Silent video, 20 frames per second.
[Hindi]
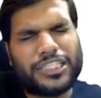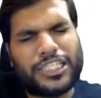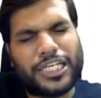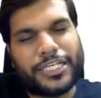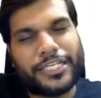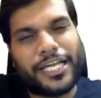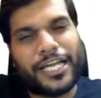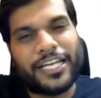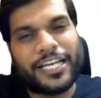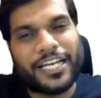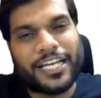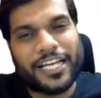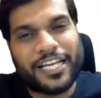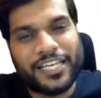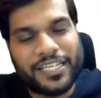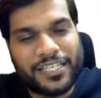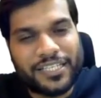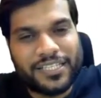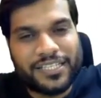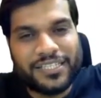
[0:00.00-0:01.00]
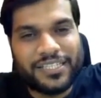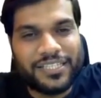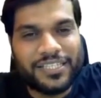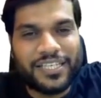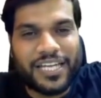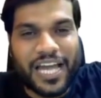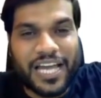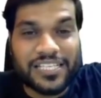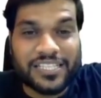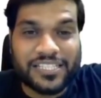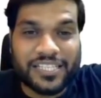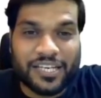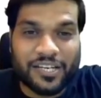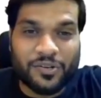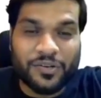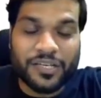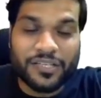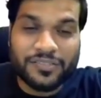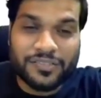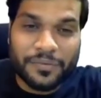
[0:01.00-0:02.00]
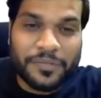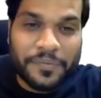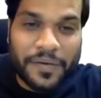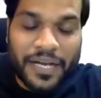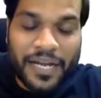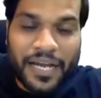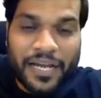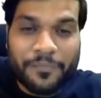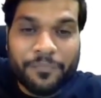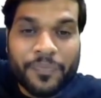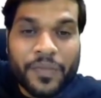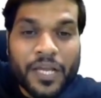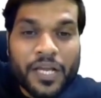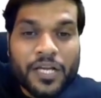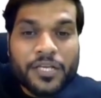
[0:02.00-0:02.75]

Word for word: टटकिया निकल गई ऐसे ऐसे करोगे समझ में आ रहा है